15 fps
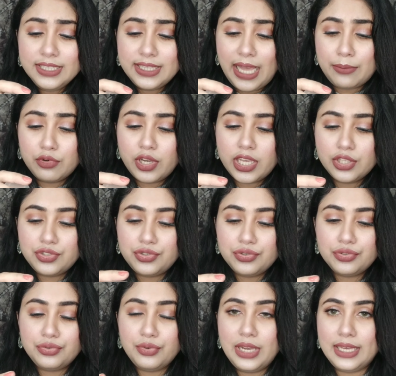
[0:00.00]
তেমনই কিছু
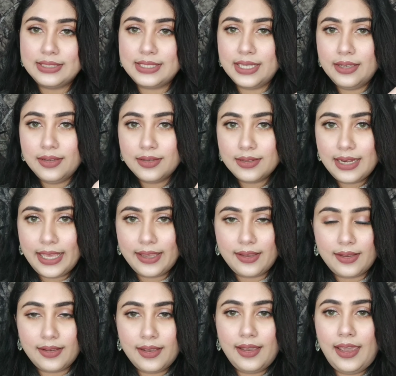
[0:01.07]
দুল আছে লাইক
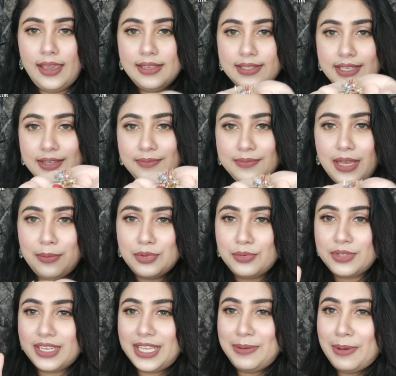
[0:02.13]
এই যে আমি
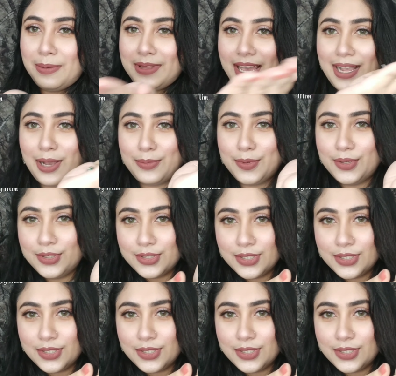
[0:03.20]
তোমাদের কিভাবে দেখাবো